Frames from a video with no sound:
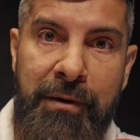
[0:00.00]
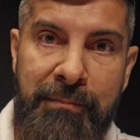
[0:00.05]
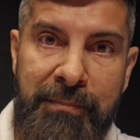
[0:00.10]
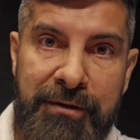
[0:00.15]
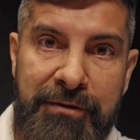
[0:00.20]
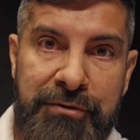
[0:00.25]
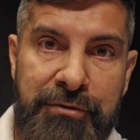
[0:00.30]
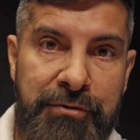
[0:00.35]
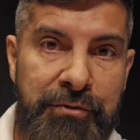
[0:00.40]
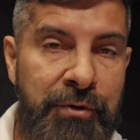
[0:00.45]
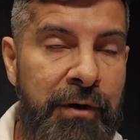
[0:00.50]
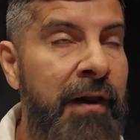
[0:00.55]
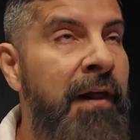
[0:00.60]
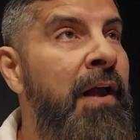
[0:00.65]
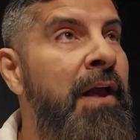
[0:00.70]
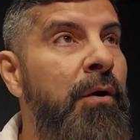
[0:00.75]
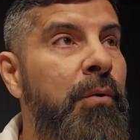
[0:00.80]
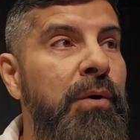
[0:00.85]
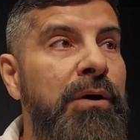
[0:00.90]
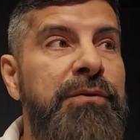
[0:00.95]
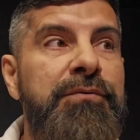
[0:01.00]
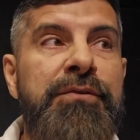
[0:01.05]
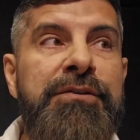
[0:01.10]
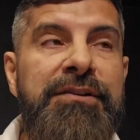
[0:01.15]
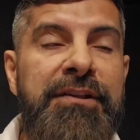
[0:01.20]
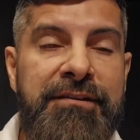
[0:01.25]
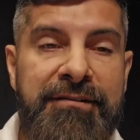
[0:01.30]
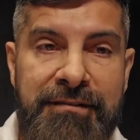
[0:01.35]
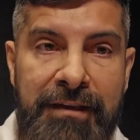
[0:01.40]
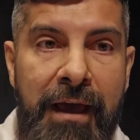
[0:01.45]
uma pessoa, quando
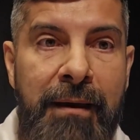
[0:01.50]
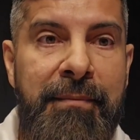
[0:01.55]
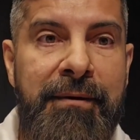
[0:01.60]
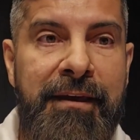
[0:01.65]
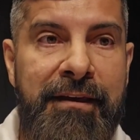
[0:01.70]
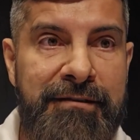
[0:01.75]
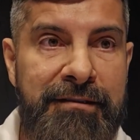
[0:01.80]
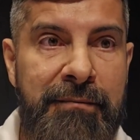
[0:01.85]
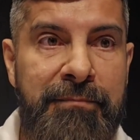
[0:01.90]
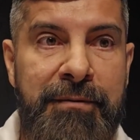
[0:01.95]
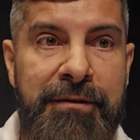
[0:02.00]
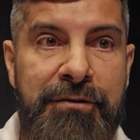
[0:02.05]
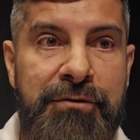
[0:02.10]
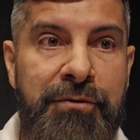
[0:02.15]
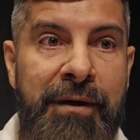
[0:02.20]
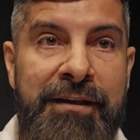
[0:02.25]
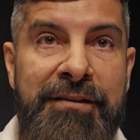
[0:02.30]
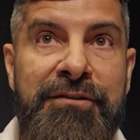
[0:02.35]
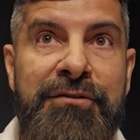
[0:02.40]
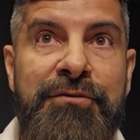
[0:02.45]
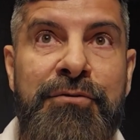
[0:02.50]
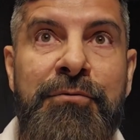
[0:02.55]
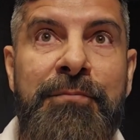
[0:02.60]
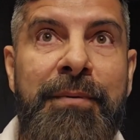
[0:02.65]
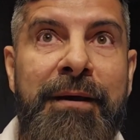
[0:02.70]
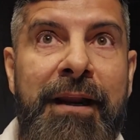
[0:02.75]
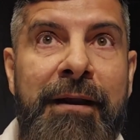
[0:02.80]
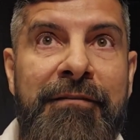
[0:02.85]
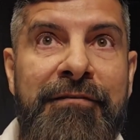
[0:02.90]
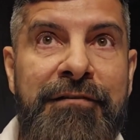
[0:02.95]
você sabe que essa pessoa é
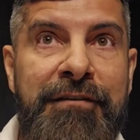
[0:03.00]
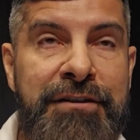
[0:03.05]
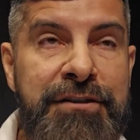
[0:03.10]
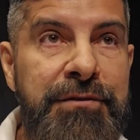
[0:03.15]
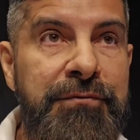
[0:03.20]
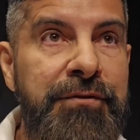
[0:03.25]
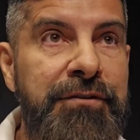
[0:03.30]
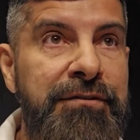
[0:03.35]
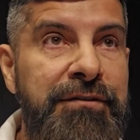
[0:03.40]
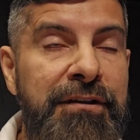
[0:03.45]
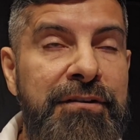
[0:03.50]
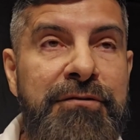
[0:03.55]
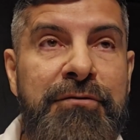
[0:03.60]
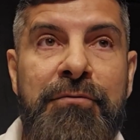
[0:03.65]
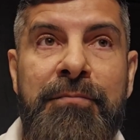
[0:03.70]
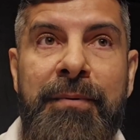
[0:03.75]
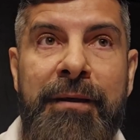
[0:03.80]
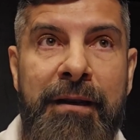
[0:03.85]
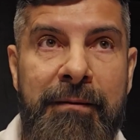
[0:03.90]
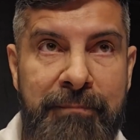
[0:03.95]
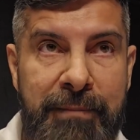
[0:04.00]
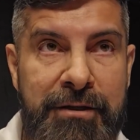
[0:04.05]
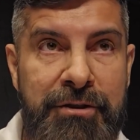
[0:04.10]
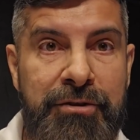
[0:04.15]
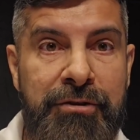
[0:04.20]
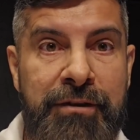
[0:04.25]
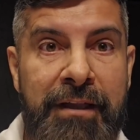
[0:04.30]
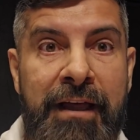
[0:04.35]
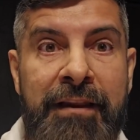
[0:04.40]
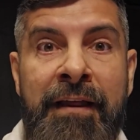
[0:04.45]
super afim de você, super
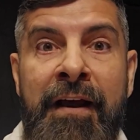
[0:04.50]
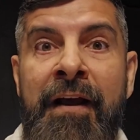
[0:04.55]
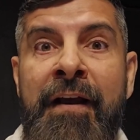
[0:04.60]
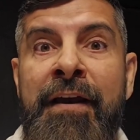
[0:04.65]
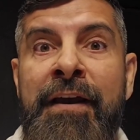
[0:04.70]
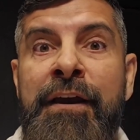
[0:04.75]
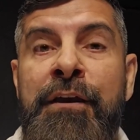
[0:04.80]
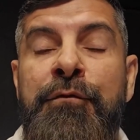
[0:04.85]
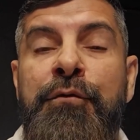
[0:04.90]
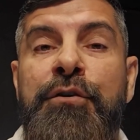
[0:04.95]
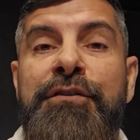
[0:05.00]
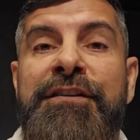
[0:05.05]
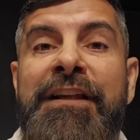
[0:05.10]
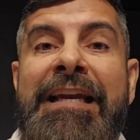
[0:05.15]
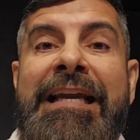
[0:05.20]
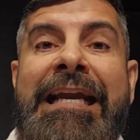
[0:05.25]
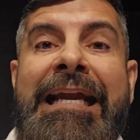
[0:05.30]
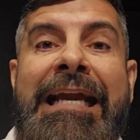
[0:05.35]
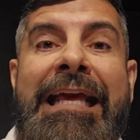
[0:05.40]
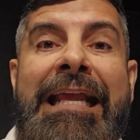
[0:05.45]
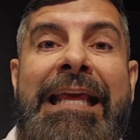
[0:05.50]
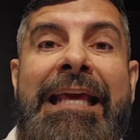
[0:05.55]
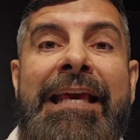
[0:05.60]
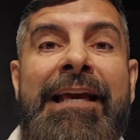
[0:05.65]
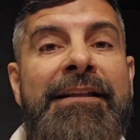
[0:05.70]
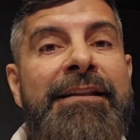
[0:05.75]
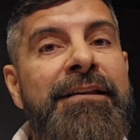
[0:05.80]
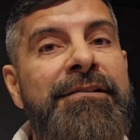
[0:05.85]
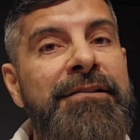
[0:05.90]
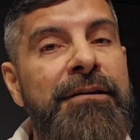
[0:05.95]
apaixonada e você
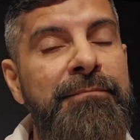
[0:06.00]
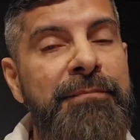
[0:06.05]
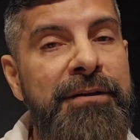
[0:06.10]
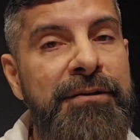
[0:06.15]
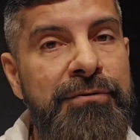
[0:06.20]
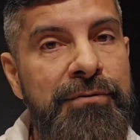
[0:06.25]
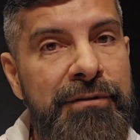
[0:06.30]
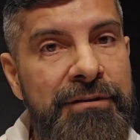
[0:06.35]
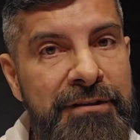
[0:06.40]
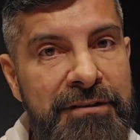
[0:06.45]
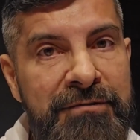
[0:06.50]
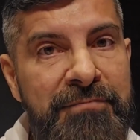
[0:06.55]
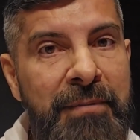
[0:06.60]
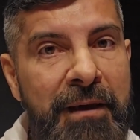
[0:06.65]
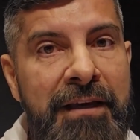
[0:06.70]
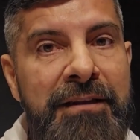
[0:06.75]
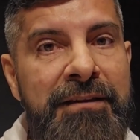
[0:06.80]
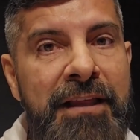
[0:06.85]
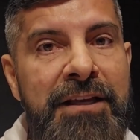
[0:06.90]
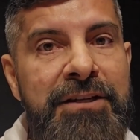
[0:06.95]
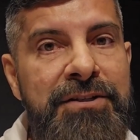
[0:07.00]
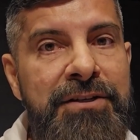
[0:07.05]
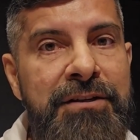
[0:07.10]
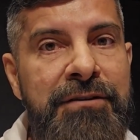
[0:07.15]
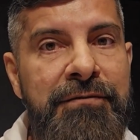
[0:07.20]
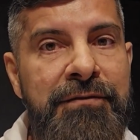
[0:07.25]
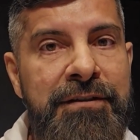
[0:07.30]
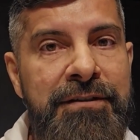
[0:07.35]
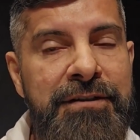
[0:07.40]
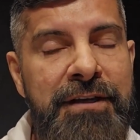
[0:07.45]
cria nessa pessoa as
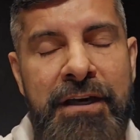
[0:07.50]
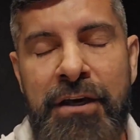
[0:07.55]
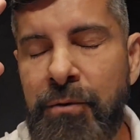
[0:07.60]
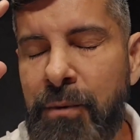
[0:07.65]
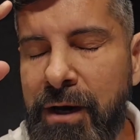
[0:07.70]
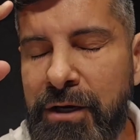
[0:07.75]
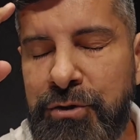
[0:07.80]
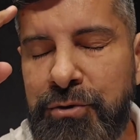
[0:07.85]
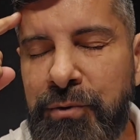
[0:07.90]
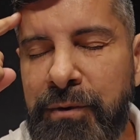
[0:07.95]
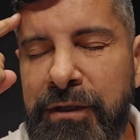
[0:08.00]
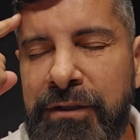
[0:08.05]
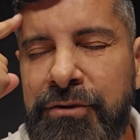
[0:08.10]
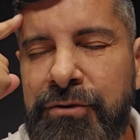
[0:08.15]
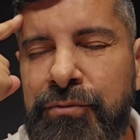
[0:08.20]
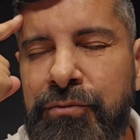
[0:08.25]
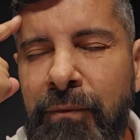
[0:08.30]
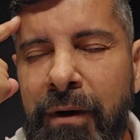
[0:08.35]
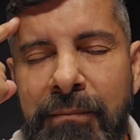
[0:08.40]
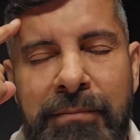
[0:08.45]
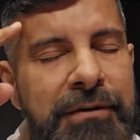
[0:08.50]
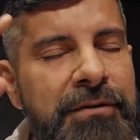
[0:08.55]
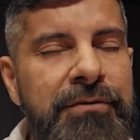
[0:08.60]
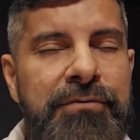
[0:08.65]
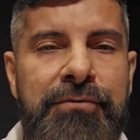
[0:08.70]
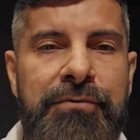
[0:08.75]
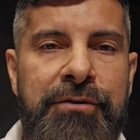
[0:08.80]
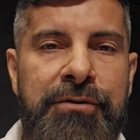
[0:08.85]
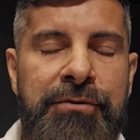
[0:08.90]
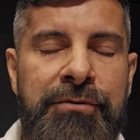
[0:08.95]
expectativas. Eu acho isso um
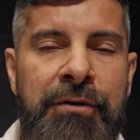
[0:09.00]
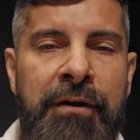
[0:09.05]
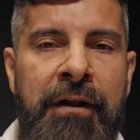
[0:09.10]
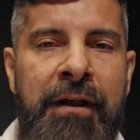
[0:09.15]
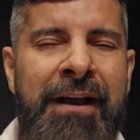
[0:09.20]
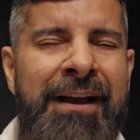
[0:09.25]
absurdo.